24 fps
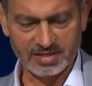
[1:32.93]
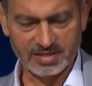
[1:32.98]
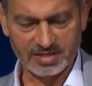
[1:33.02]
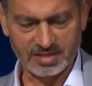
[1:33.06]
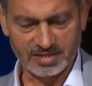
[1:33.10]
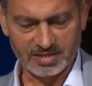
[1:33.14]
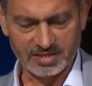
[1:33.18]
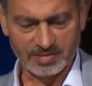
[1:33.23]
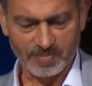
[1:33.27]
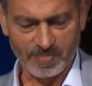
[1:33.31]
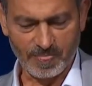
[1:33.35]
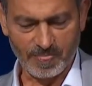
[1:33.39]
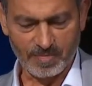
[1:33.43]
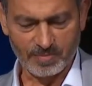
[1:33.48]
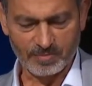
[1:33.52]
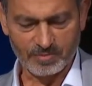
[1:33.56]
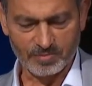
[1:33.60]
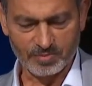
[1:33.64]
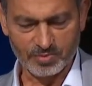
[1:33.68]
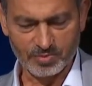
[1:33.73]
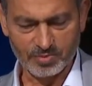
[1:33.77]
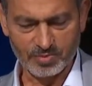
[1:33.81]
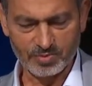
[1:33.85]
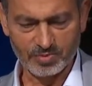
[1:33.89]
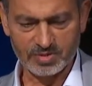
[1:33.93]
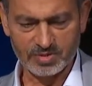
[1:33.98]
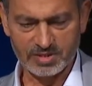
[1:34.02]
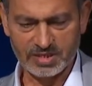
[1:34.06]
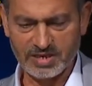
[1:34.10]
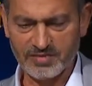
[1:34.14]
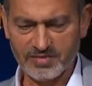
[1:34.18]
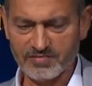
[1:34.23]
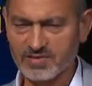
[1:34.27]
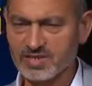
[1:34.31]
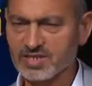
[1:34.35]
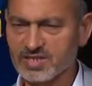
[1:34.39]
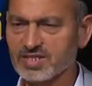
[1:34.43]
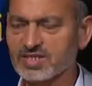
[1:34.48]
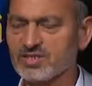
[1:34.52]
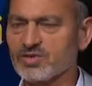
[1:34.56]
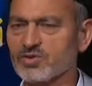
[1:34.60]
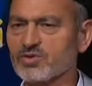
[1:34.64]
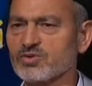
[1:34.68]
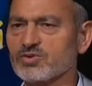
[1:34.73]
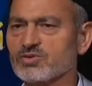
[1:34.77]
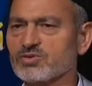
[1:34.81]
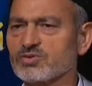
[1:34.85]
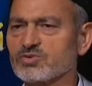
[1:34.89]
Ee, bu devrin
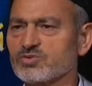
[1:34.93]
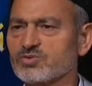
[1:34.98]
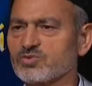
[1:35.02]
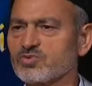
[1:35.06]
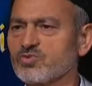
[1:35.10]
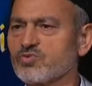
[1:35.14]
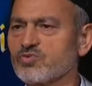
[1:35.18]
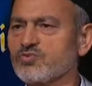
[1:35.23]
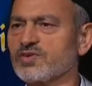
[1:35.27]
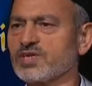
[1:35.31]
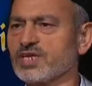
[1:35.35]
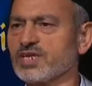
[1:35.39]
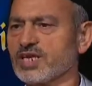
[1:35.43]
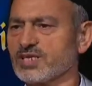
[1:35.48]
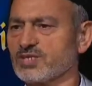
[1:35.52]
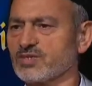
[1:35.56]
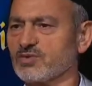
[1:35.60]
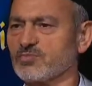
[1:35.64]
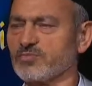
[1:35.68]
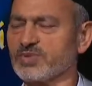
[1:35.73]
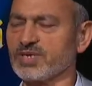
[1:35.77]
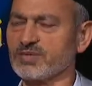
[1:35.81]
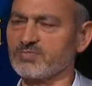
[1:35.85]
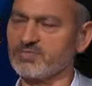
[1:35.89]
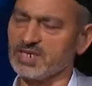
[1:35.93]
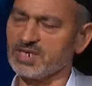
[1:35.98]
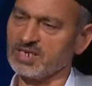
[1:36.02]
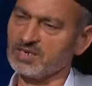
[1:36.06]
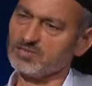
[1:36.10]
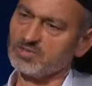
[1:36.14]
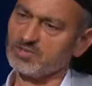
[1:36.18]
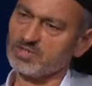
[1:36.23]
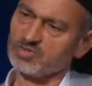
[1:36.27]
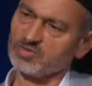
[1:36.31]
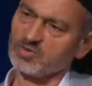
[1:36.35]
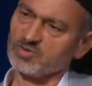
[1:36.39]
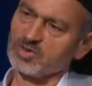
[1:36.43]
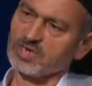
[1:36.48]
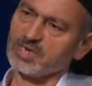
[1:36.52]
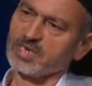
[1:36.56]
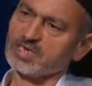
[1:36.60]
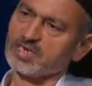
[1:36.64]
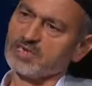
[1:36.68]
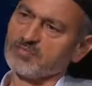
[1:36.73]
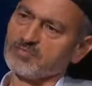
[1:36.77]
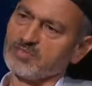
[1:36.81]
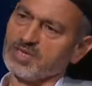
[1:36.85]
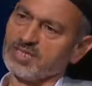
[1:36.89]
diyor sufiler diyor. Benim için
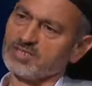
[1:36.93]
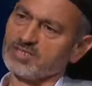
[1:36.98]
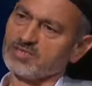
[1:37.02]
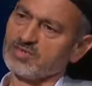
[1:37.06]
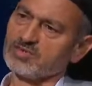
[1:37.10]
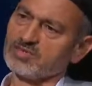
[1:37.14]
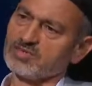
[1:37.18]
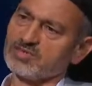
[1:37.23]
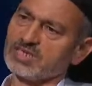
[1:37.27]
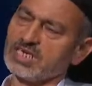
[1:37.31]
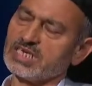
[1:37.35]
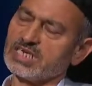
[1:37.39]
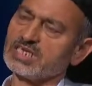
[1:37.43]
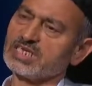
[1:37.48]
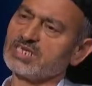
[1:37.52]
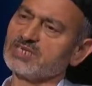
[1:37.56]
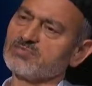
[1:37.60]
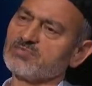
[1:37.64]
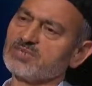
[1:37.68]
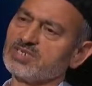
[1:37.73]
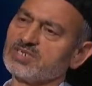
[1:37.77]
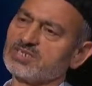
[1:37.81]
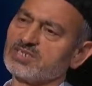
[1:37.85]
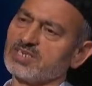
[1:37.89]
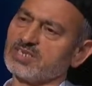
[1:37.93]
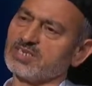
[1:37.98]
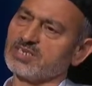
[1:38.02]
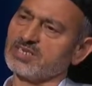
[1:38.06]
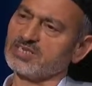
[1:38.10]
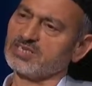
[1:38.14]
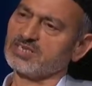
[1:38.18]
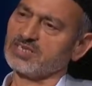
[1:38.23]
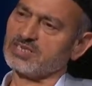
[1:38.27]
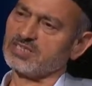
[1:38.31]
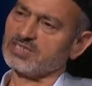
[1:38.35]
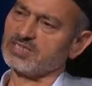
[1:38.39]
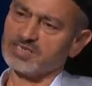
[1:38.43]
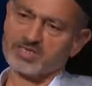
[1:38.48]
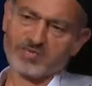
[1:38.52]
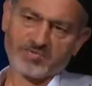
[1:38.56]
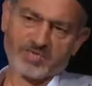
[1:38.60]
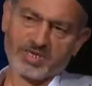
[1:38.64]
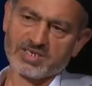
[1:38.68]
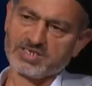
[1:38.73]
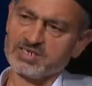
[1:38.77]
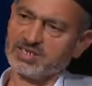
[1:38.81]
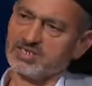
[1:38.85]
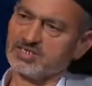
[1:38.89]
diyorlar ki ben diyor yeni bir şeriat getirdim.
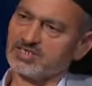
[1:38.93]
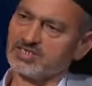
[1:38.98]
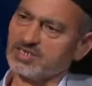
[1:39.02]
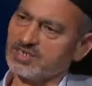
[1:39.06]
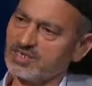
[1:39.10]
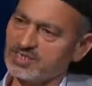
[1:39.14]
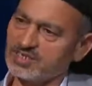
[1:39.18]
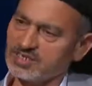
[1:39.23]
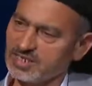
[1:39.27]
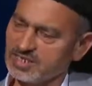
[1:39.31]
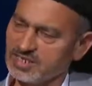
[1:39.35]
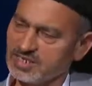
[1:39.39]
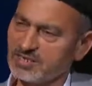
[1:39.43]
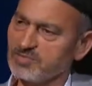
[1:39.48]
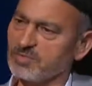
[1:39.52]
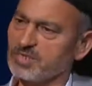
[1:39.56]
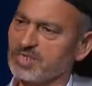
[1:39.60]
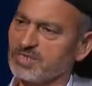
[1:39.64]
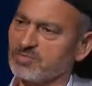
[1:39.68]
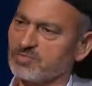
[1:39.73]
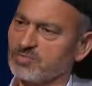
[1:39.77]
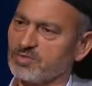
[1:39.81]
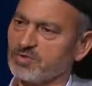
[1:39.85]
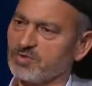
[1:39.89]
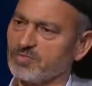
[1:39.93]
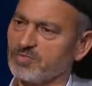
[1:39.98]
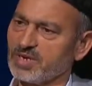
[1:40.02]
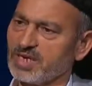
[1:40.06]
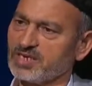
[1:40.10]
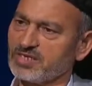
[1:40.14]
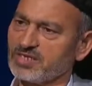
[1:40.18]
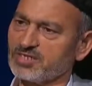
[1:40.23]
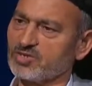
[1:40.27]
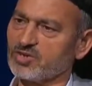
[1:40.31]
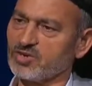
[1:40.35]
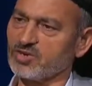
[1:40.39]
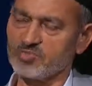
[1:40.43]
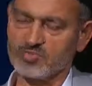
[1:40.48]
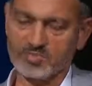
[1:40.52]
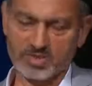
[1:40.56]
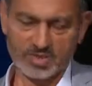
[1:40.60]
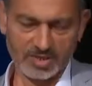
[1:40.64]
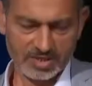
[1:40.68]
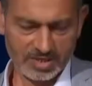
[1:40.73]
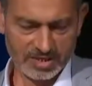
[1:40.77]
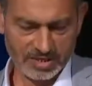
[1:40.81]
Ben yeni şeriat getirmedim diyor. Ben ne diyorum?